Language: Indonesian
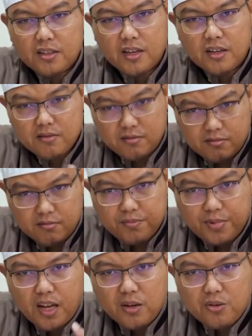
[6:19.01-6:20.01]
ya
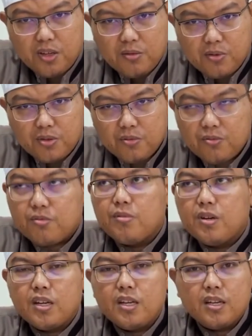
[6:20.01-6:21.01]
pengaruh ya mas uh
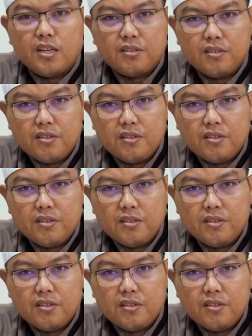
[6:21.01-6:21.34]
mengerikan.